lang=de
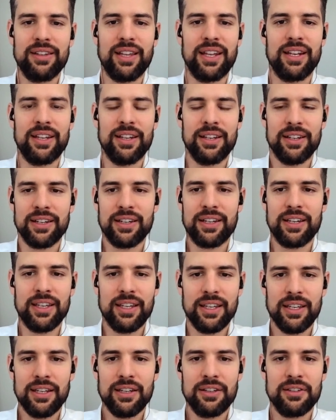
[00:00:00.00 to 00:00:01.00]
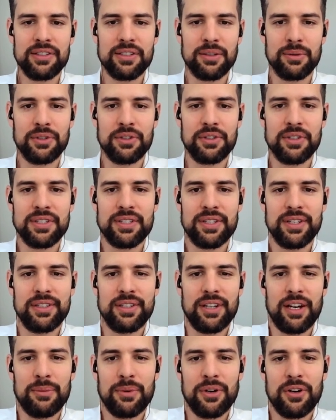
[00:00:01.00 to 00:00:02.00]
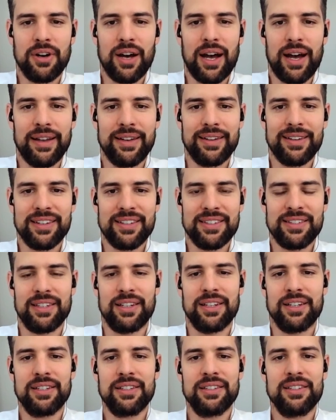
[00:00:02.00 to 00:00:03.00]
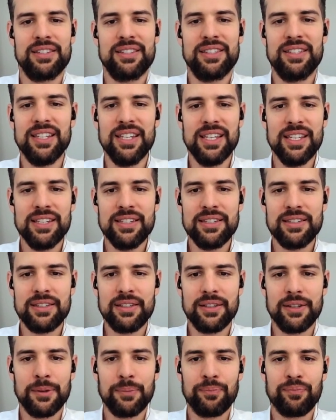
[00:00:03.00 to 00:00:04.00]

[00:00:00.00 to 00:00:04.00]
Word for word: deine Energie, das habe ich schon gesagt, aber auch andere Sachen ziehst,